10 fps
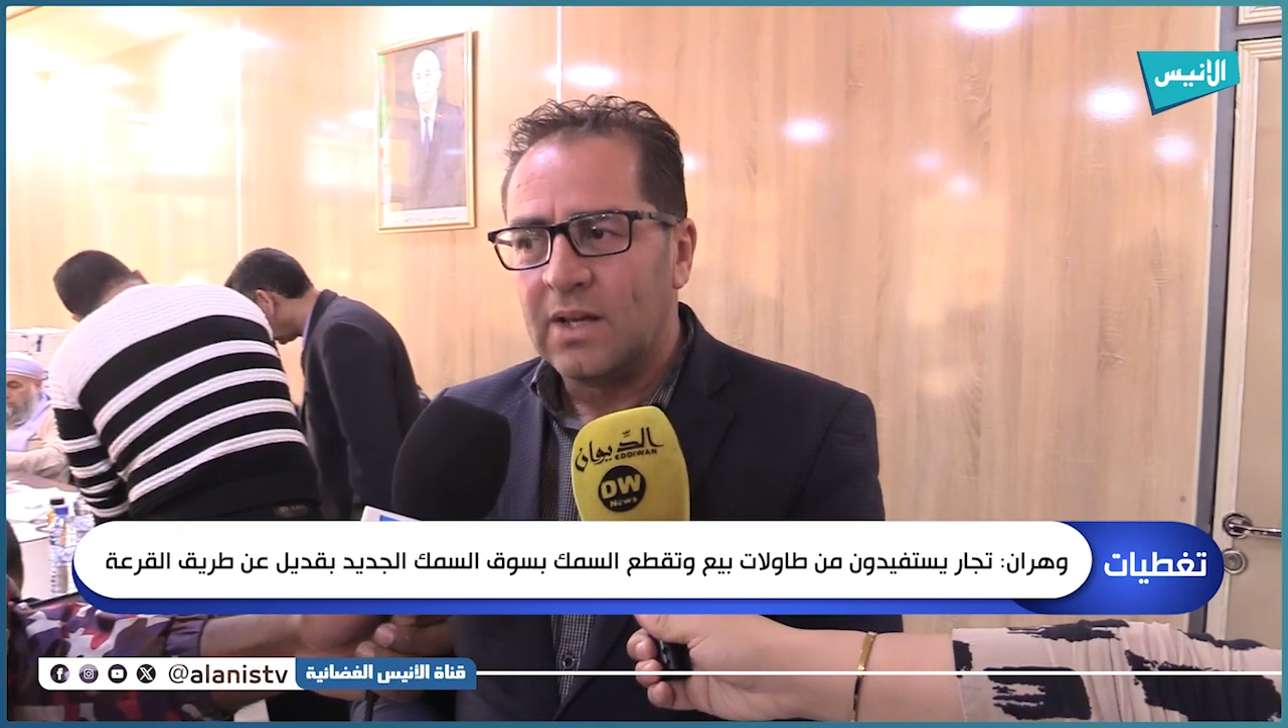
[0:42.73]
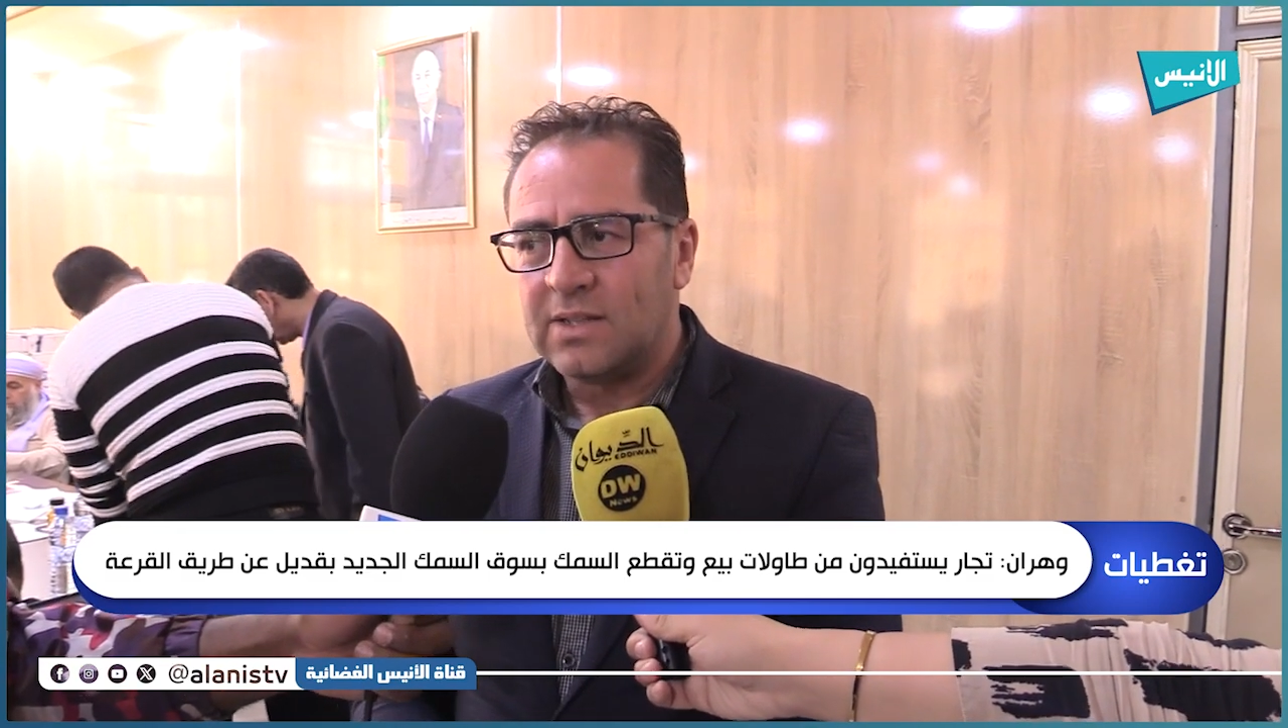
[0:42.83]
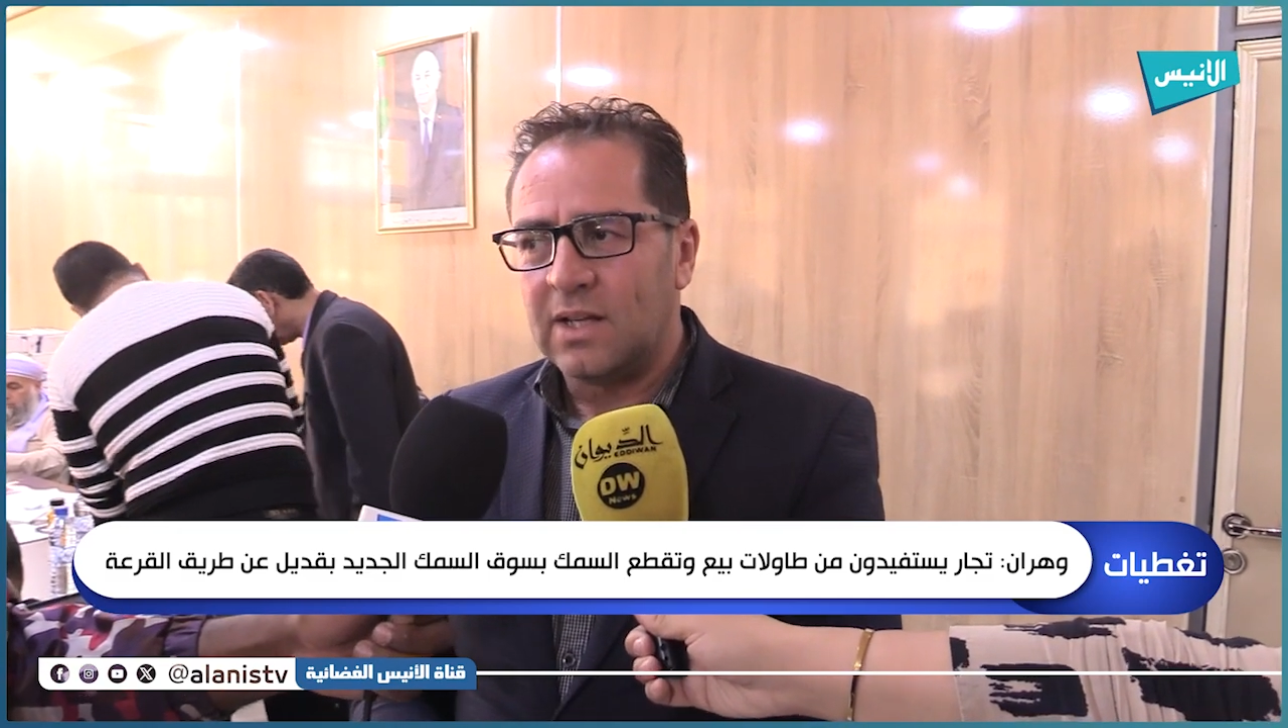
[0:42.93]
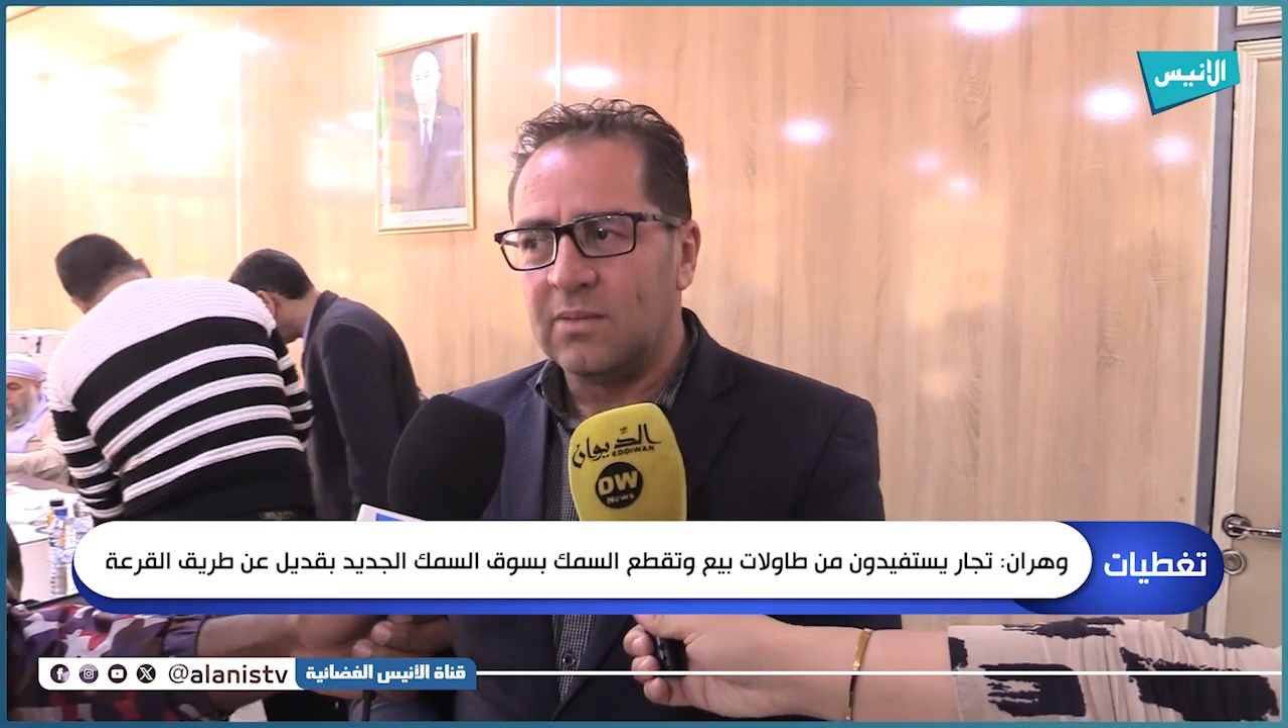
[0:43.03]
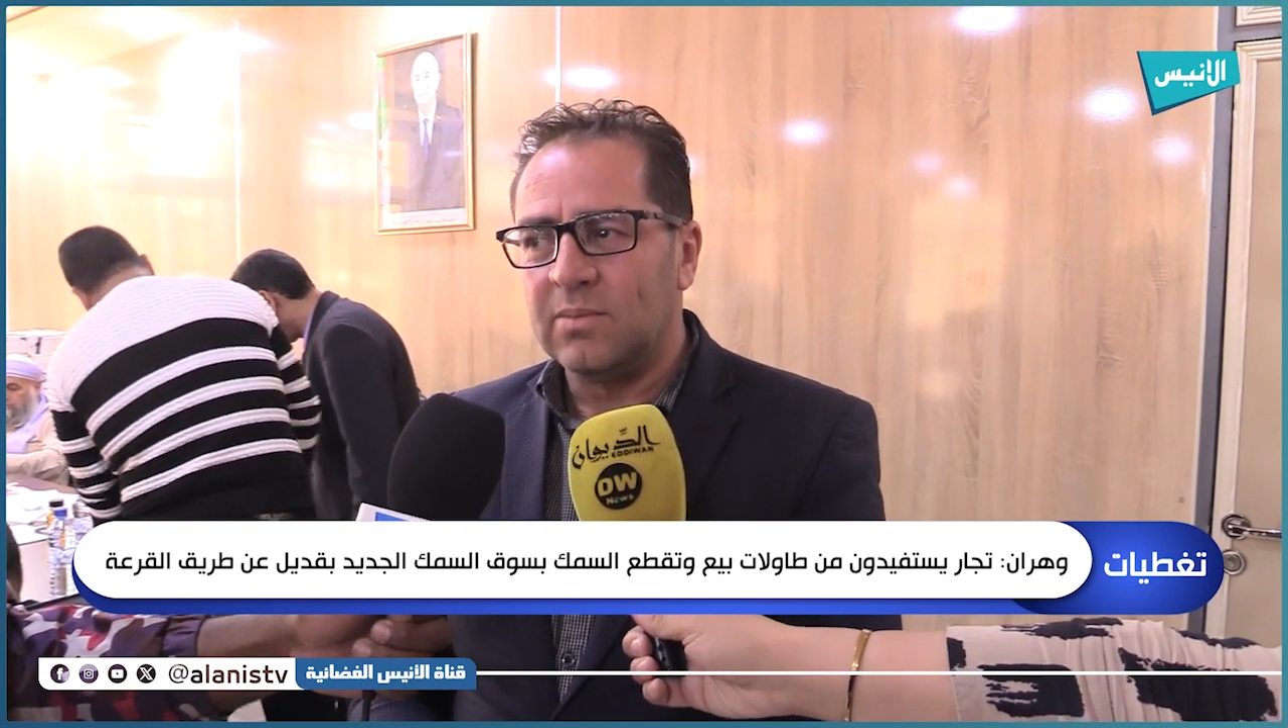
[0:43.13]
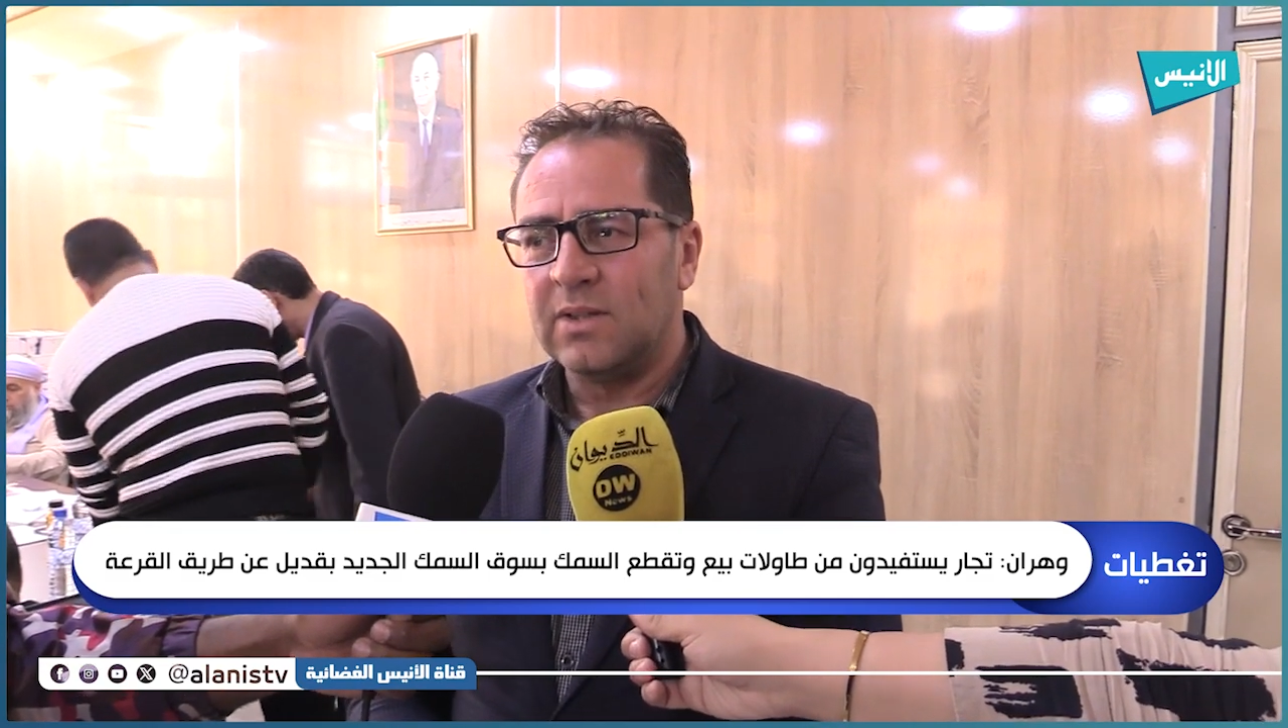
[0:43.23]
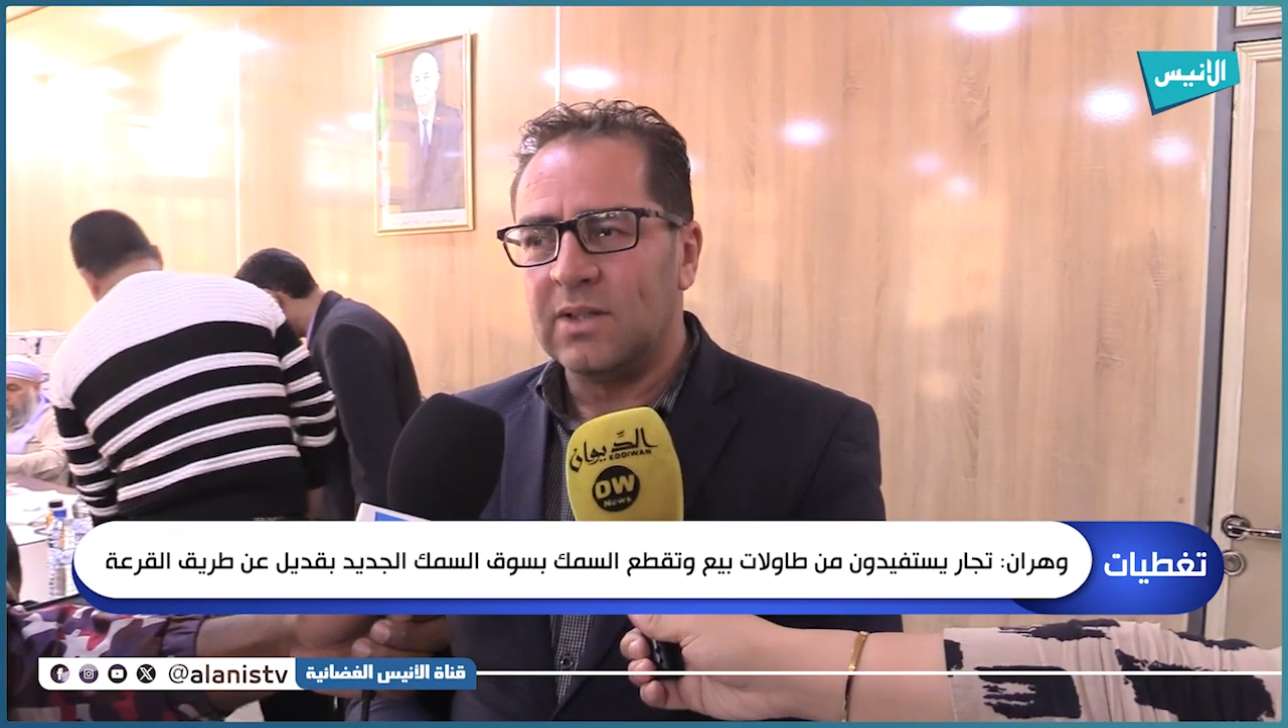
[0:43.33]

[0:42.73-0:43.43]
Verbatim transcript: اصحاب